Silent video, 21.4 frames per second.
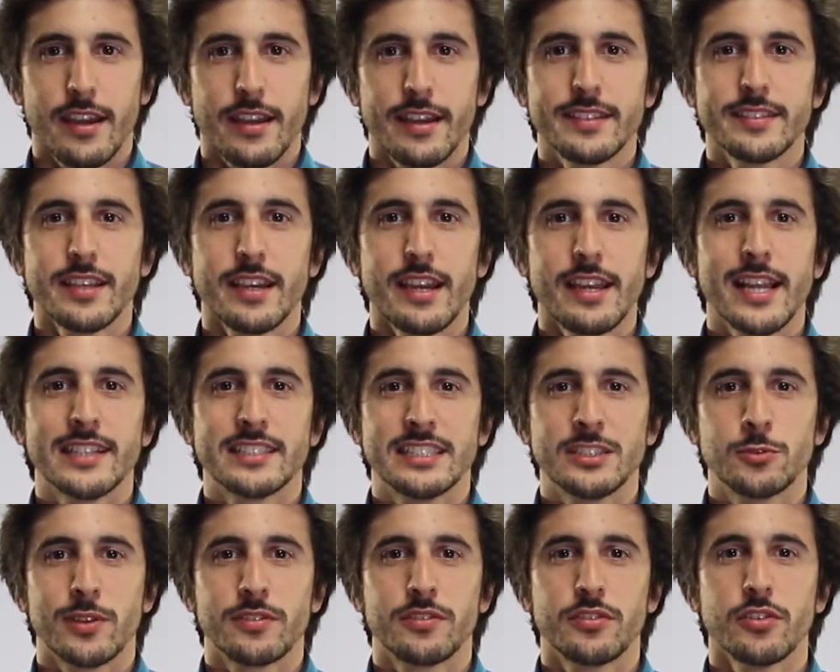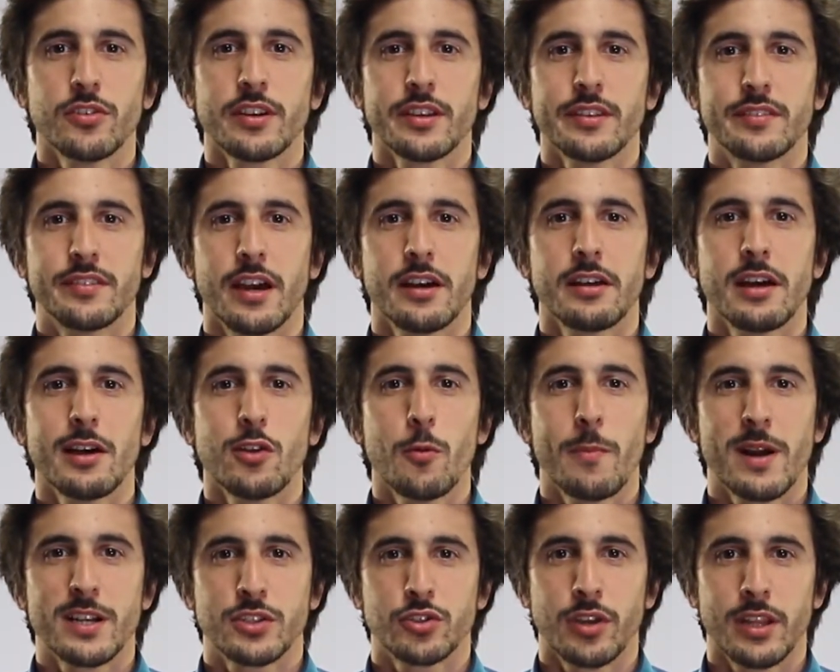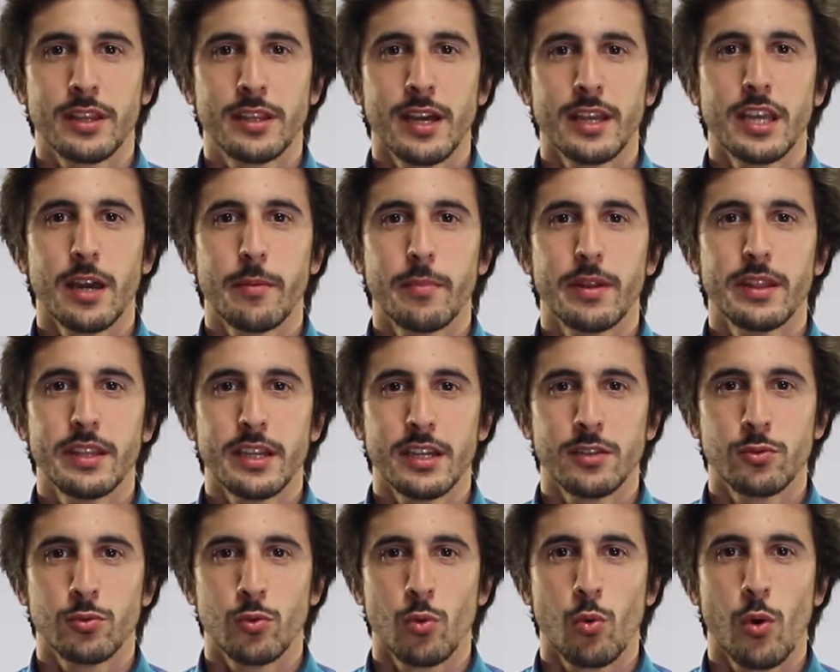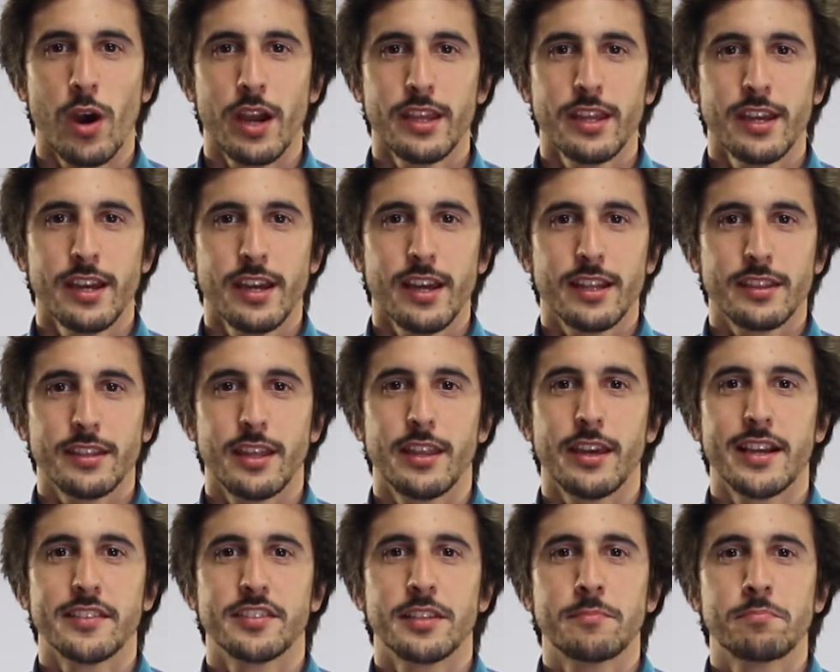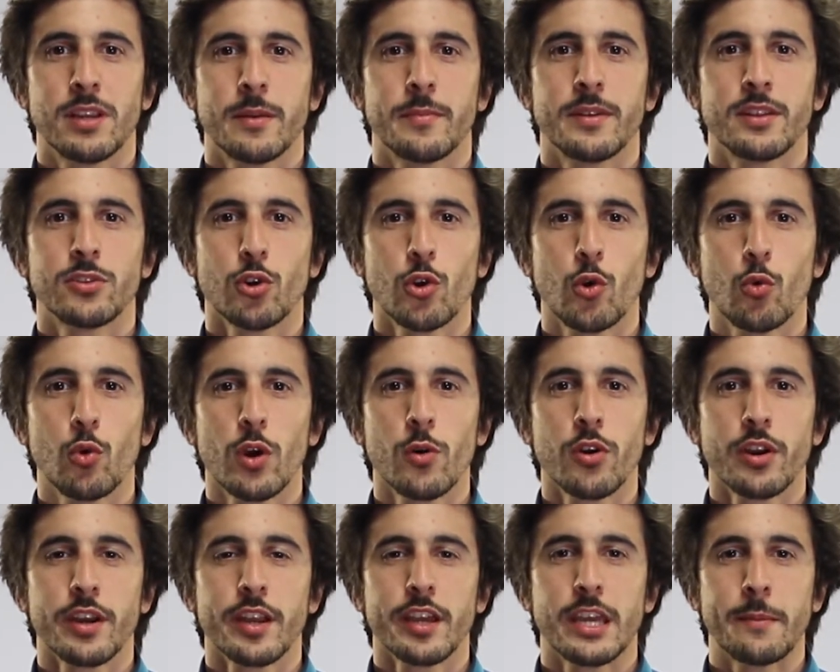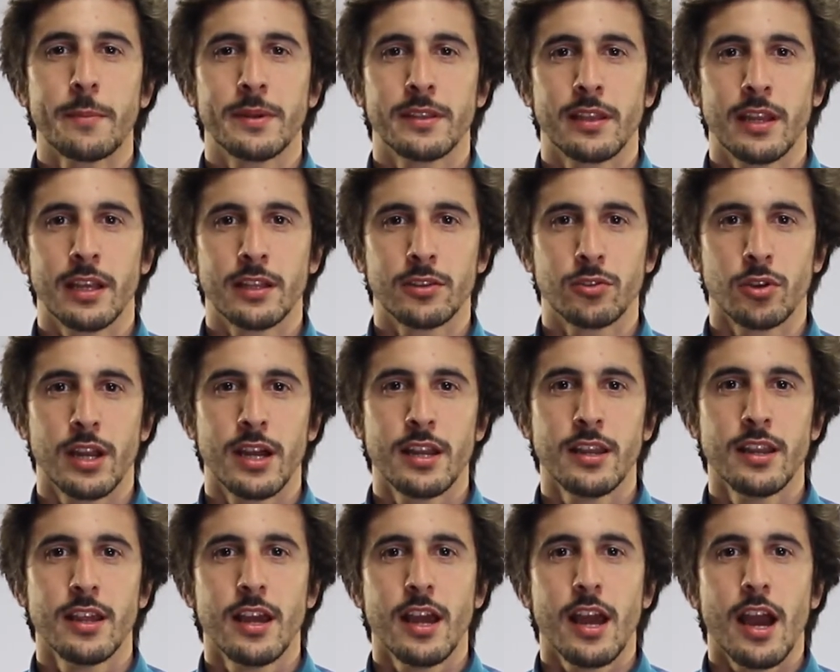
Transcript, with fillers: Esa es la situación que se ha dado mayoritariamente en Uruguay desde que se implementó el nuevo régimen electoral